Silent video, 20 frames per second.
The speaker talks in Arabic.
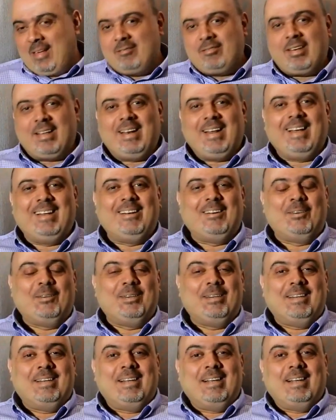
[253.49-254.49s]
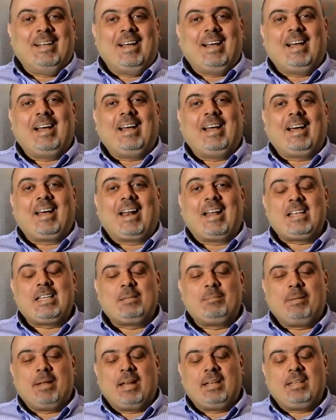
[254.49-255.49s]
في الحلو آه
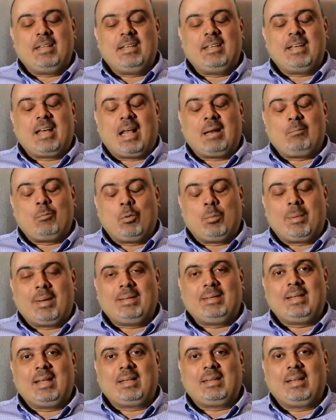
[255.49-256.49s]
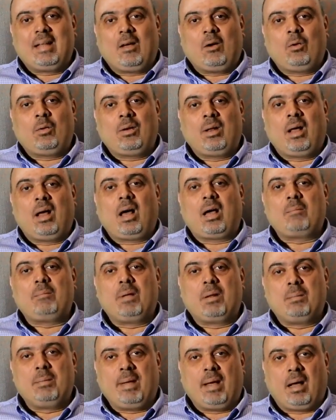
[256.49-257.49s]
رئيس بلديه الممدد له لا
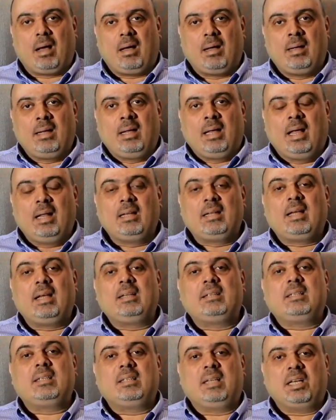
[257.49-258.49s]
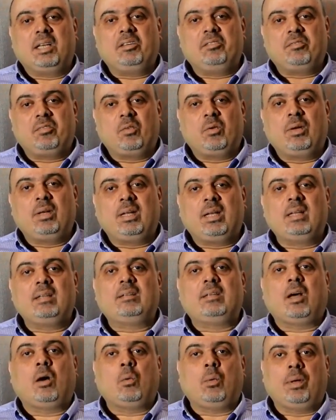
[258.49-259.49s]
اقبل بها ان كنت ضعيف وان
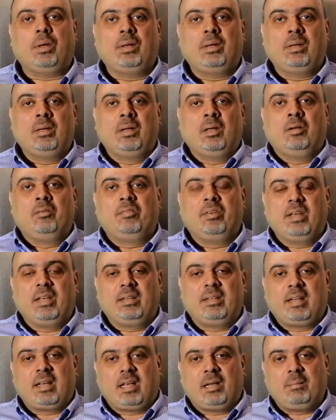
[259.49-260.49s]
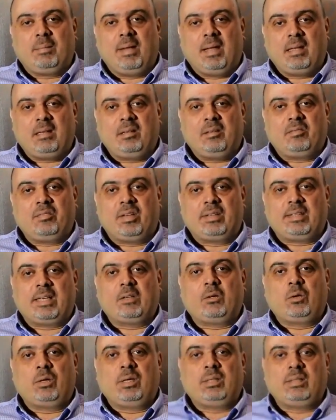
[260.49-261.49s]
كنت قوي في انتخابات
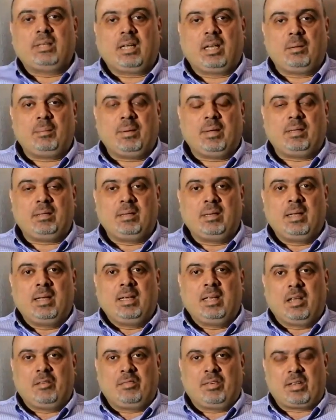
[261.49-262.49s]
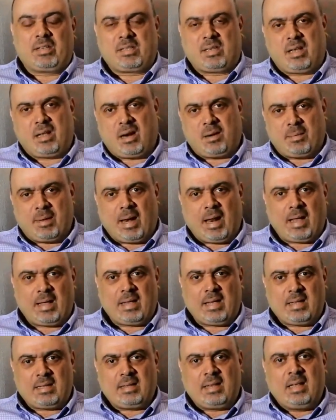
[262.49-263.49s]
فلتكن انتخابات يا في خساره
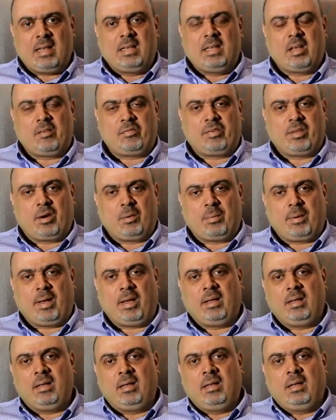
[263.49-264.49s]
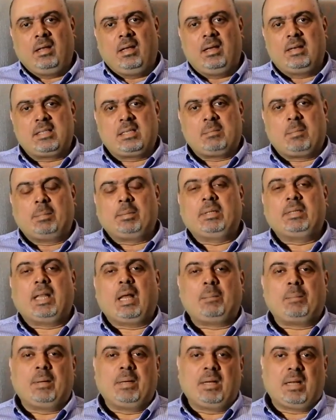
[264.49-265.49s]
بالحياه يا في ربح اذا ما
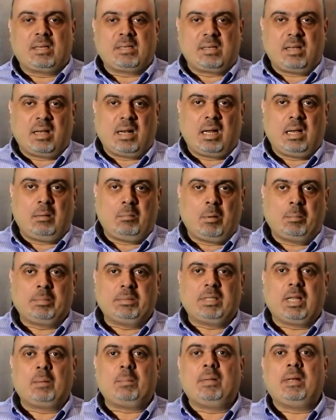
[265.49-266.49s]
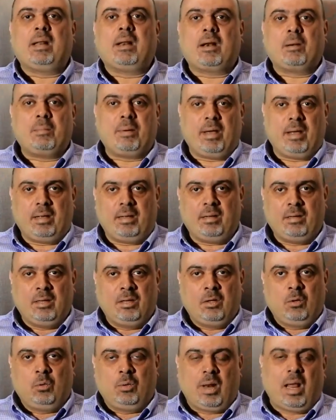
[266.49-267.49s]
بتتقبل الخساره ما بتتقبل الربح
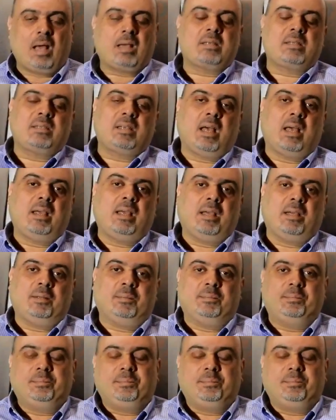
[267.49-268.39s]
والعكس صحيح